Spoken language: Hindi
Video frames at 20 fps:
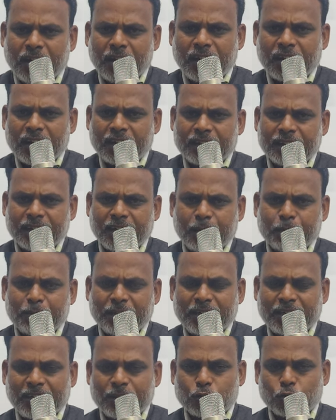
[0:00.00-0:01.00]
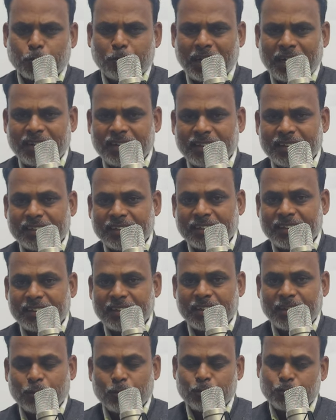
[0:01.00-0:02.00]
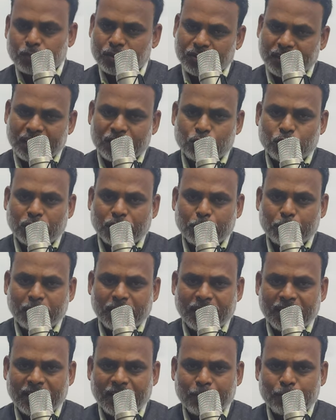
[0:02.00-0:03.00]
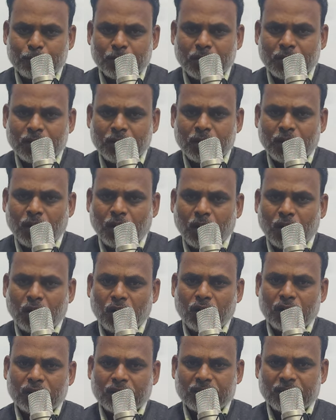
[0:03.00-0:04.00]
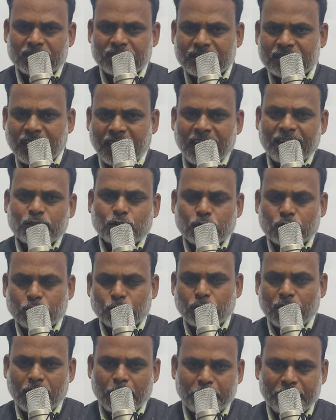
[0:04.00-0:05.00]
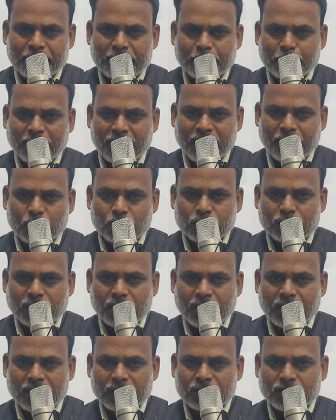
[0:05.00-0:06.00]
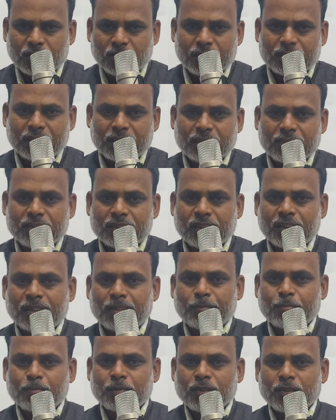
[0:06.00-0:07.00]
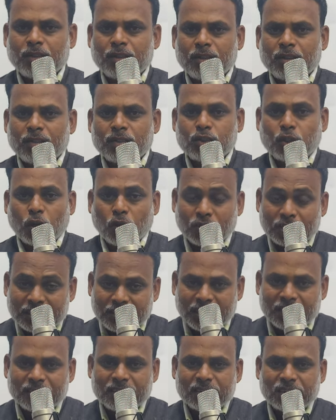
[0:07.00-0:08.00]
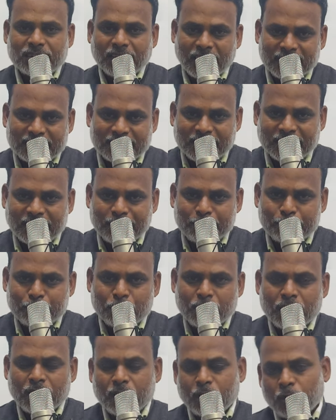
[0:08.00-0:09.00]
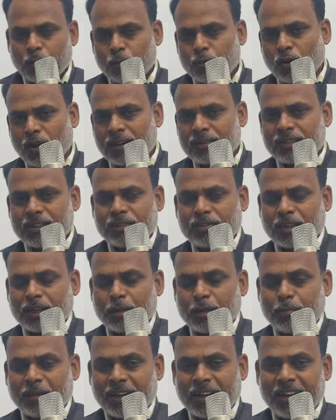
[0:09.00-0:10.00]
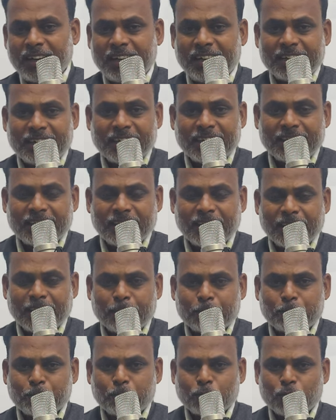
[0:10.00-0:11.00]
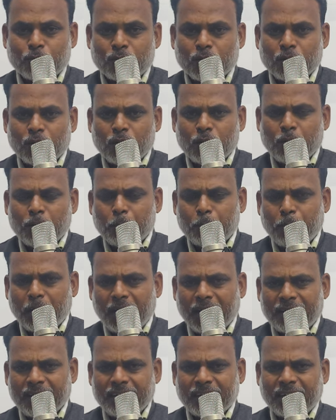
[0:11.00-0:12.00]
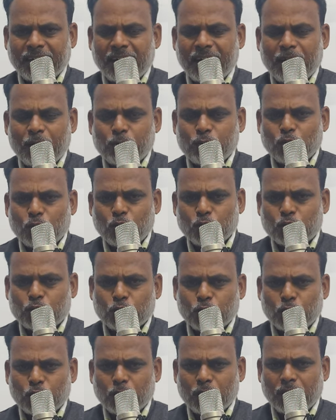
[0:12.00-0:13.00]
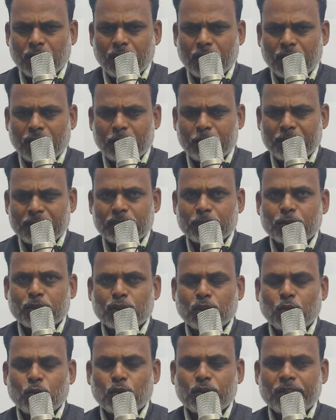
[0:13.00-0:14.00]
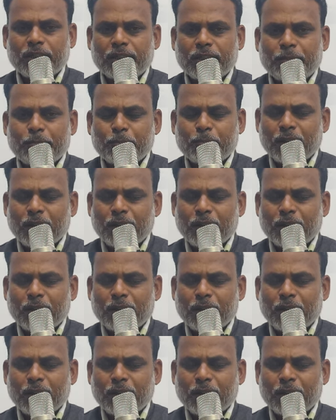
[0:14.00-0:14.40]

हालांकि आप देखें तो ब्रैंडन किंग ने तेईस रन बनाया और सात वहाँ पे निभाया उनका जोनाथन जॉनसन चार्ल्स ने वो अड़तीस रन बनाए लेकिन पारी का वो जो आ, मैं समझता हूँ कि